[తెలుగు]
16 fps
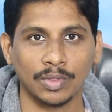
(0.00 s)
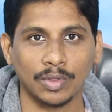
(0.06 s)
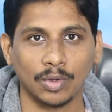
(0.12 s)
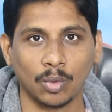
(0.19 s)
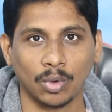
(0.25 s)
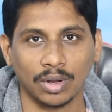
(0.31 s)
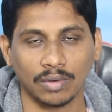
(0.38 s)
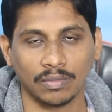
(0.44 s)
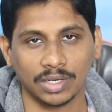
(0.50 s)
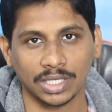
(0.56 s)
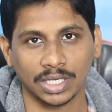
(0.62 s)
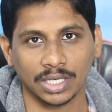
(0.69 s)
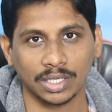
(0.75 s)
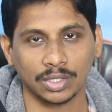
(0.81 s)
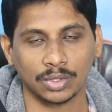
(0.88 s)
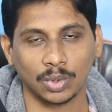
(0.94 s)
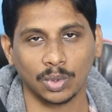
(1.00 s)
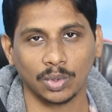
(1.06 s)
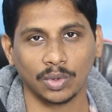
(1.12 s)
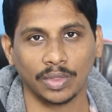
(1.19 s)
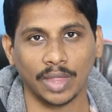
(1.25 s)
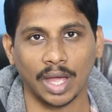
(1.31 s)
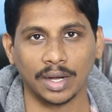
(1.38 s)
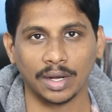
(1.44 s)
మంది కొరియన్ వర్షన్ ఏదైతే
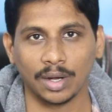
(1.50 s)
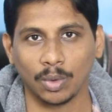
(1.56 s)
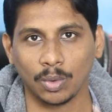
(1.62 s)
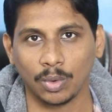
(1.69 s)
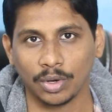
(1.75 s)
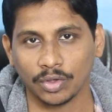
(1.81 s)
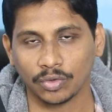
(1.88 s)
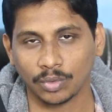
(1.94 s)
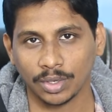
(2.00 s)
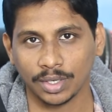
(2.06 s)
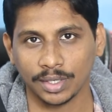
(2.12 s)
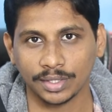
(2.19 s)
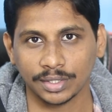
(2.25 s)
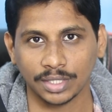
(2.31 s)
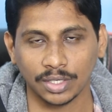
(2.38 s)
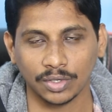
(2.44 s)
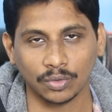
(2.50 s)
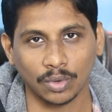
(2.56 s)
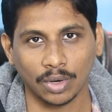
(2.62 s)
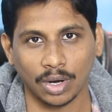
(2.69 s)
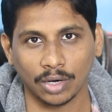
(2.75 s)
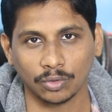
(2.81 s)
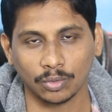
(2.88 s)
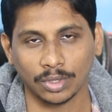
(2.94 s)
ఉంటుందో దాన్ని డౌన్లోడ్ చేసుకొని ఇన్స్టాల్
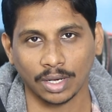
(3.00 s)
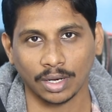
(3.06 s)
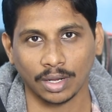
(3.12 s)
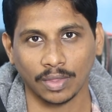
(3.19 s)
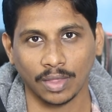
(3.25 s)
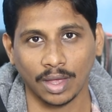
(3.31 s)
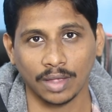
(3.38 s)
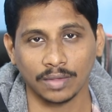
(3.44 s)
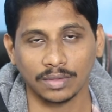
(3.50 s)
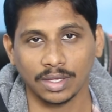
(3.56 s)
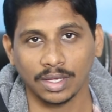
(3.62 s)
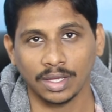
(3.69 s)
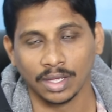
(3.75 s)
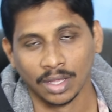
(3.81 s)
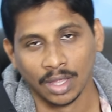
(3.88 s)
చేసుకొని ఆడుతున్నారు కదా అయితే